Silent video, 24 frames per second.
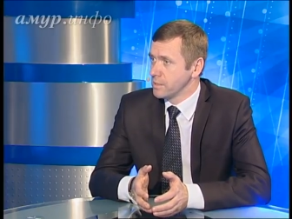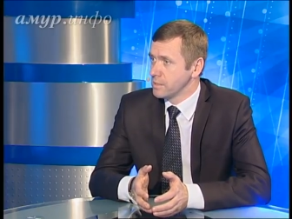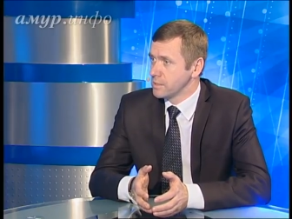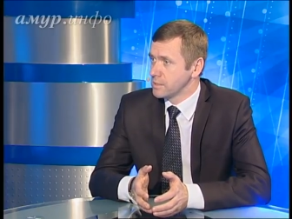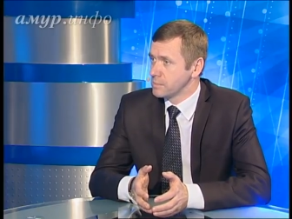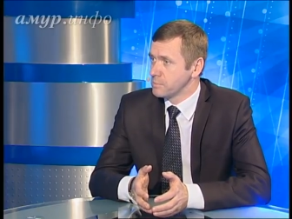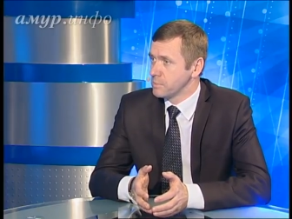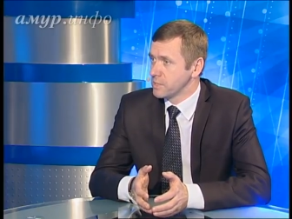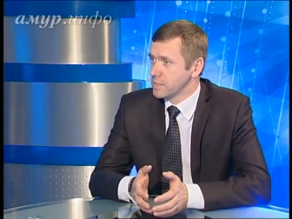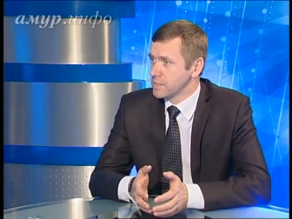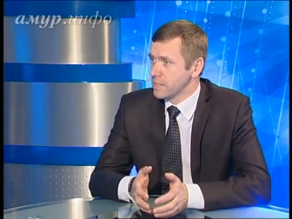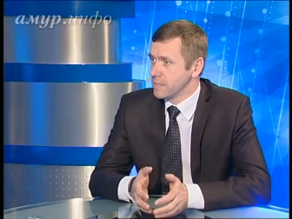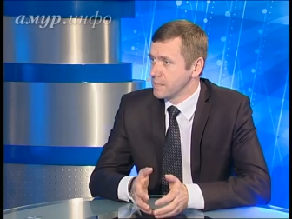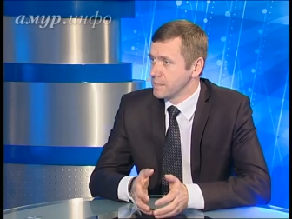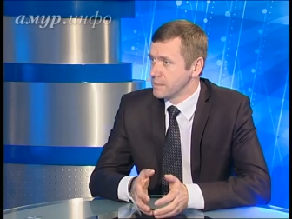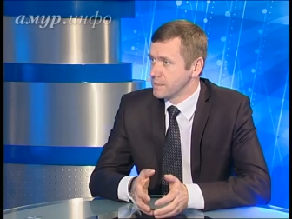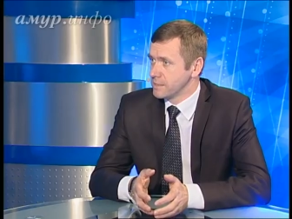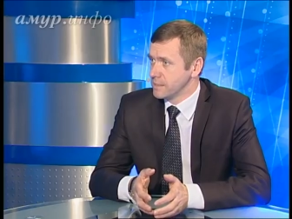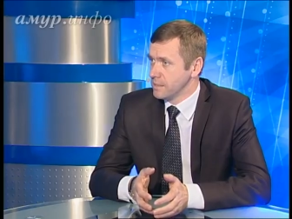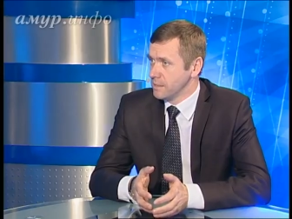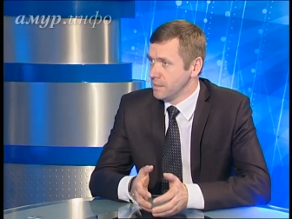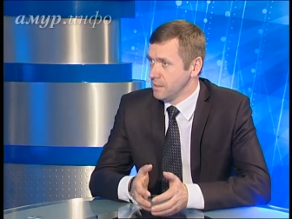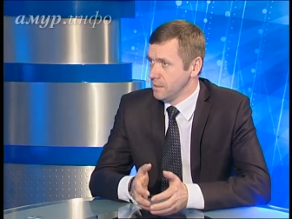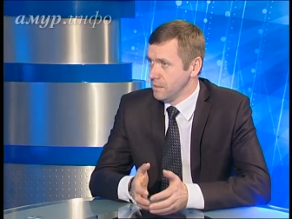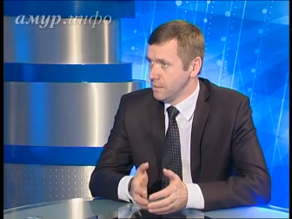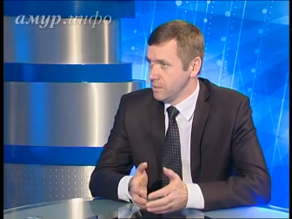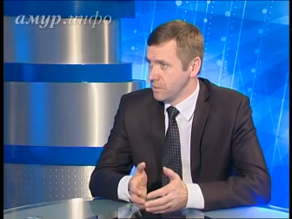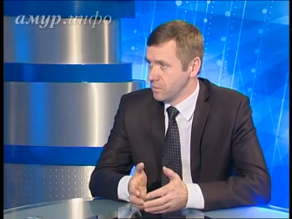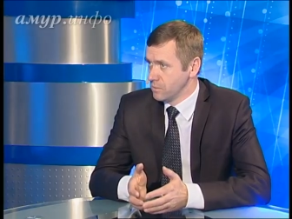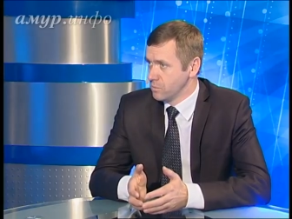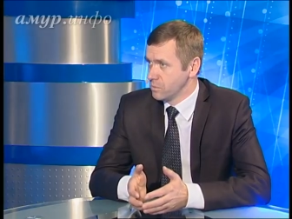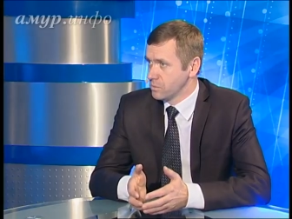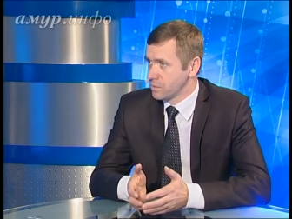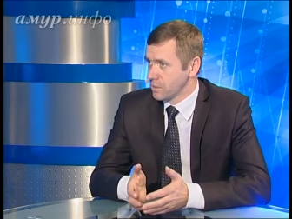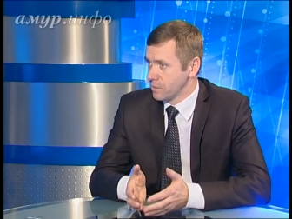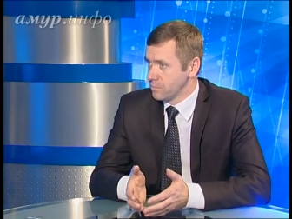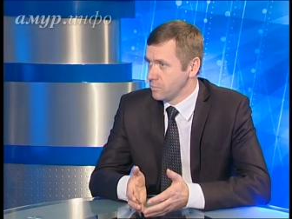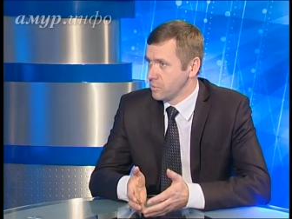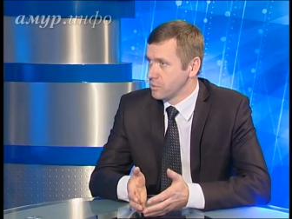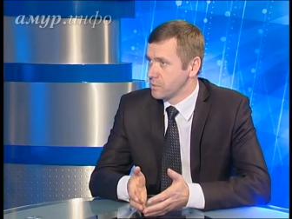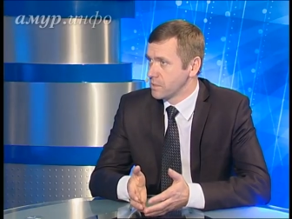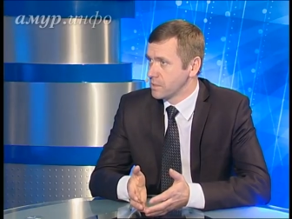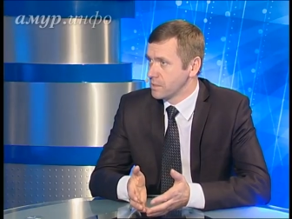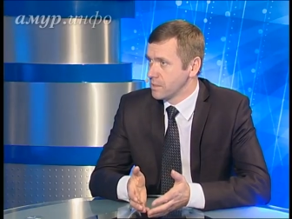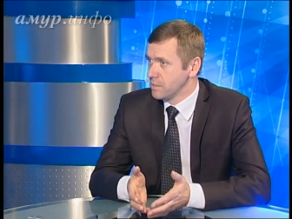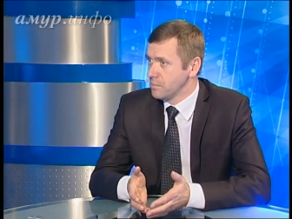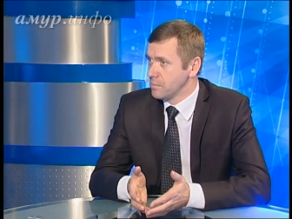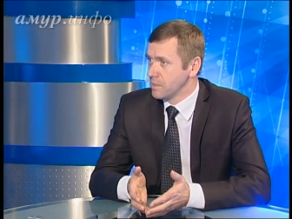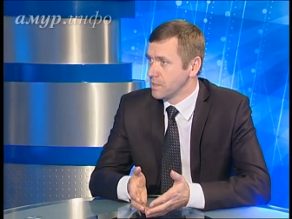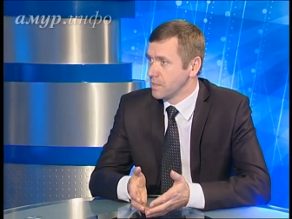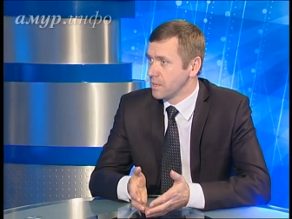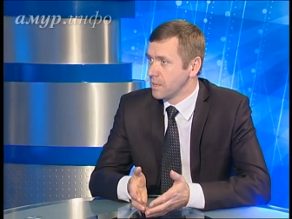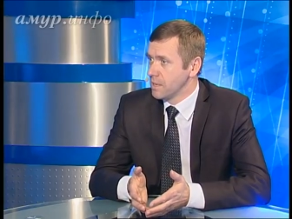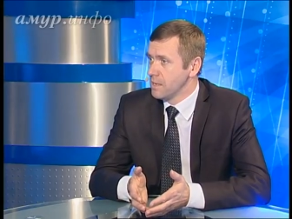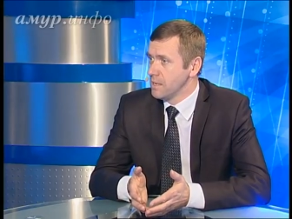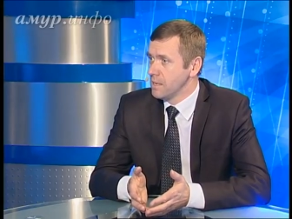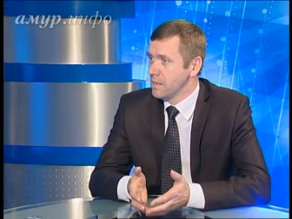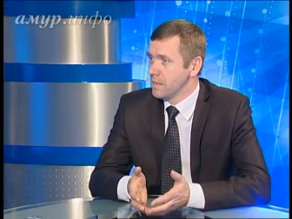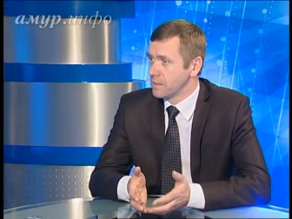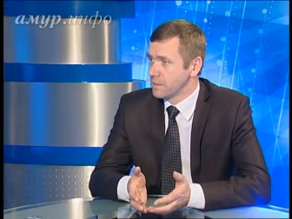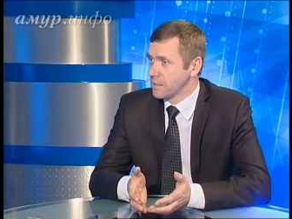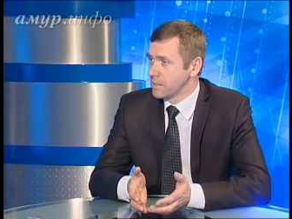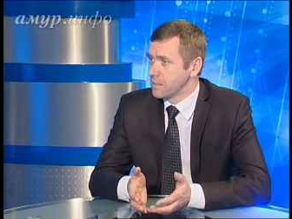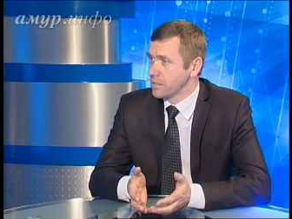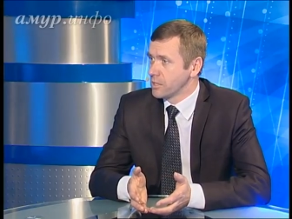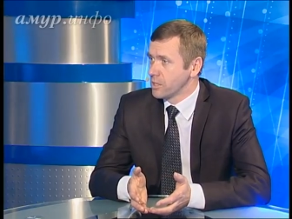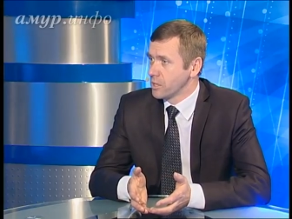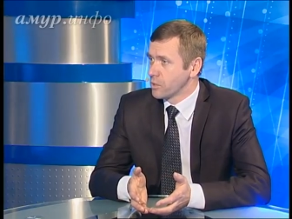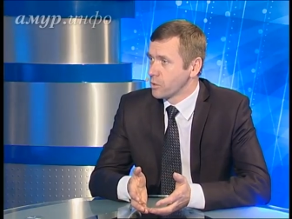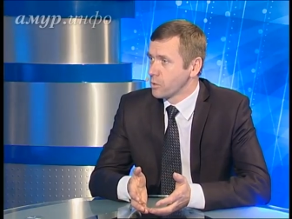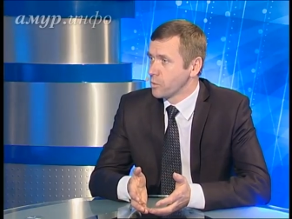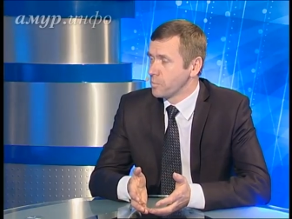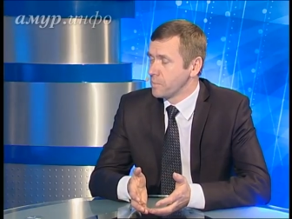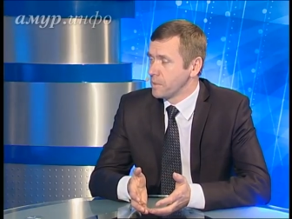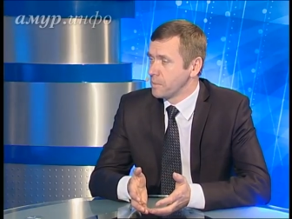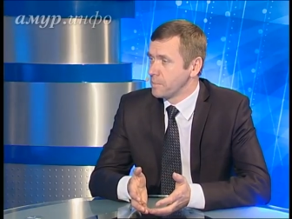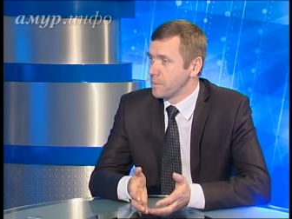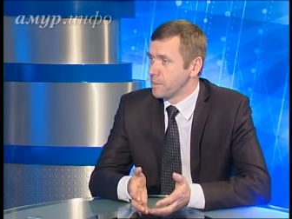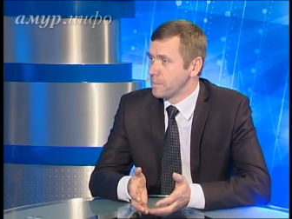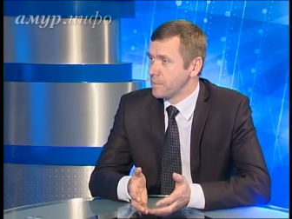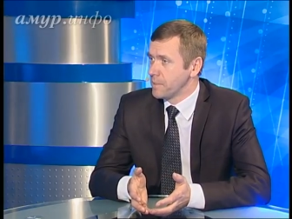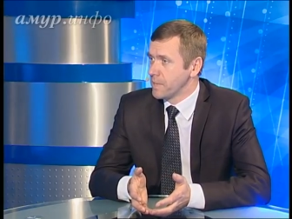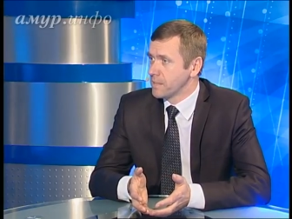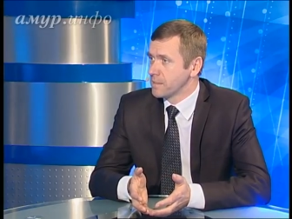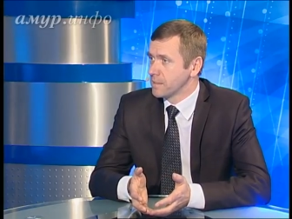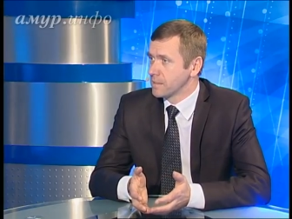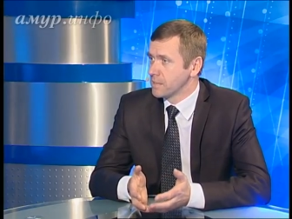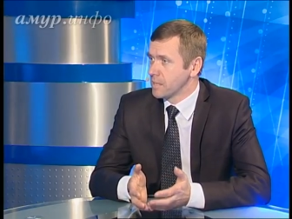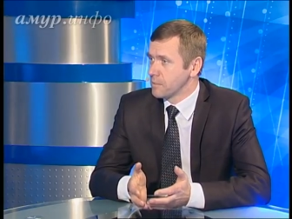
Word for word: эти специальности и идут работать именно на такие крупные предприятия,